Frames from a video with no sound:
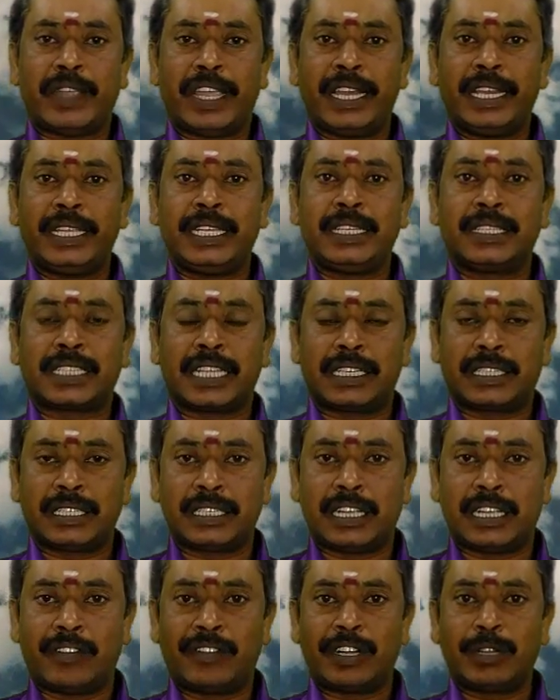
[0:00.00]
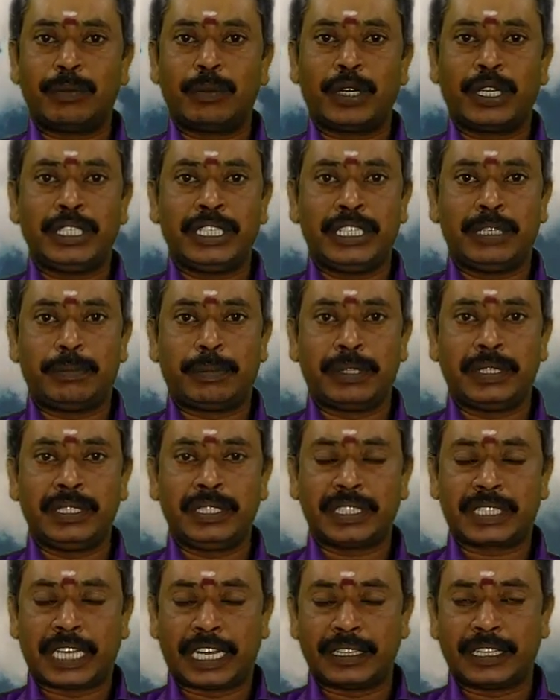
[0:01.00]
வேலையில் சற்று கவனமுடன் இருப்பது
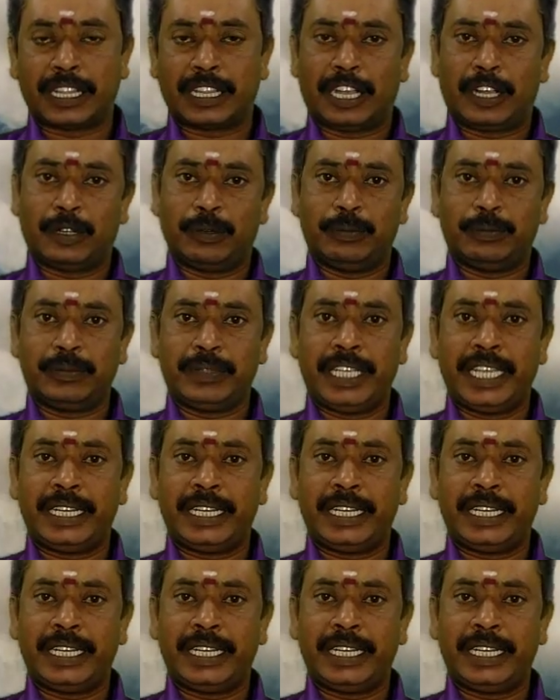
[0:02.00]
சிறந்ததாகும்